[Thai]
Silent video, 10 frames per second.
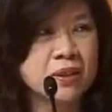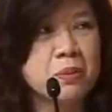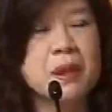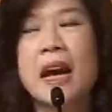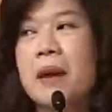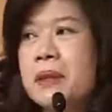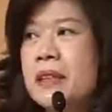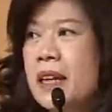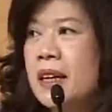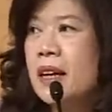ถูกไหมคะเพ
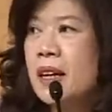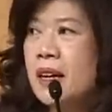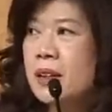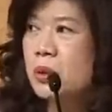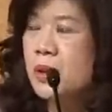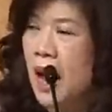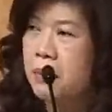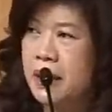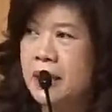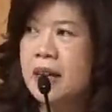ราะฉะนั้นทุกอย่าง
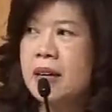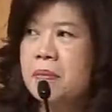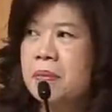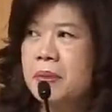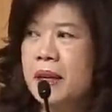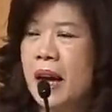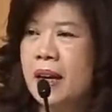เหมือนเดิมนะ